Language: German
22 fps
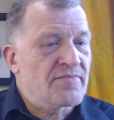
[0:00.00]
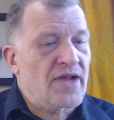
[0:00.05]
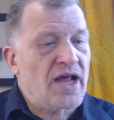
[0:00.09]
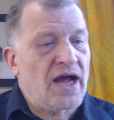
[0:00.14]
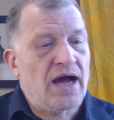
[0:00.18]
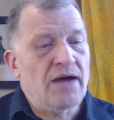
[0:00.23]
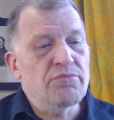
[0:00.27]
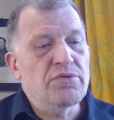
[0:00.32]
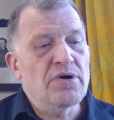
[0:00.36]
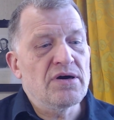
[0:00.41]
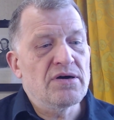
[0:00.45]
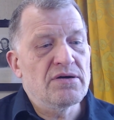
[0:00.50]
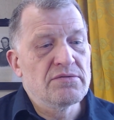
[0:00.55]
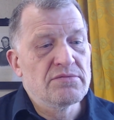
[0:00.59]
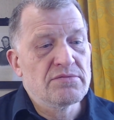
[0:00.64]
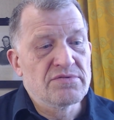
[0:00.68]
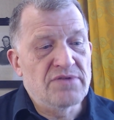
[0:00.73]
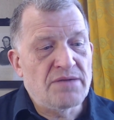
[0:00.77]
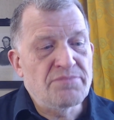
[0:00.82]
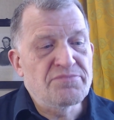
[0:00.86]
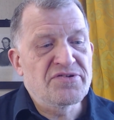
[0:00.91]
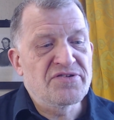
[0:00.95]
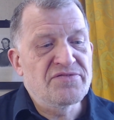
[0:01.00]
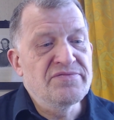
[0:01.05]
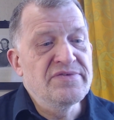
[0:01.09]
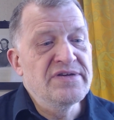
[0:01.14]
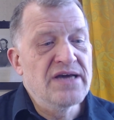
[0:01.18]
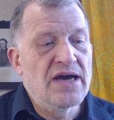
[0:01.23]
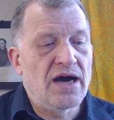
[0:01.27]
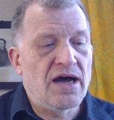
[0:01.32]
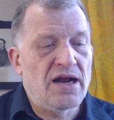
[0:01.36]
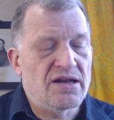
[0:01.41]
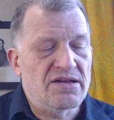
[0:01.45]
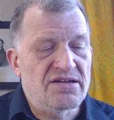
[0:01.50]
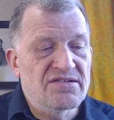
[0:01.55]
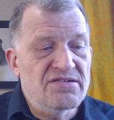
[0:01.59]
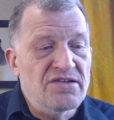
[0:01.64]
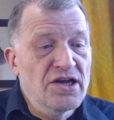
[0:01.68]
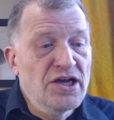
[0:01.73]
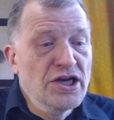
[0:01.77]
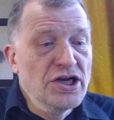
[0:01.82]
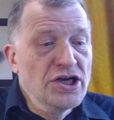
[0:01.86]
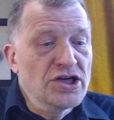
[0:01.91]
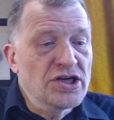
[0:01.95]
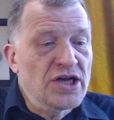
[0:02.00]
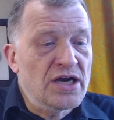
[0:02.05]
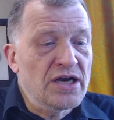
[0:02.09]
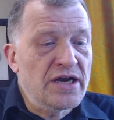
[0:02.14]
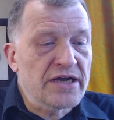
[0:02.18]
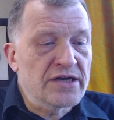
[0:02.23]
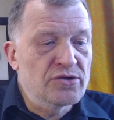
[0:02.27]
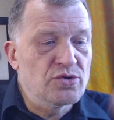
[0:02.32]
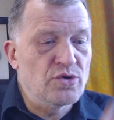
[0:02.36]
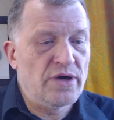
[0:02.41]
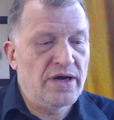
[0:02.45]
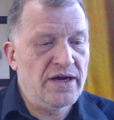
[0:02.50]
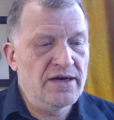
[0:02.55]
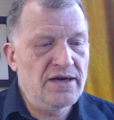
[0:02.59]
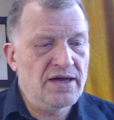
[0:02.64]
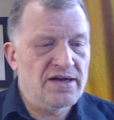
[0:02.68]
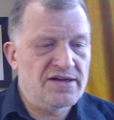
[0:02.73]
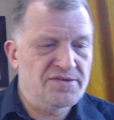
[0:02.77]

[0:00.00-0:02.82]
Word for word: Aber selbst wir als Intellektuelle,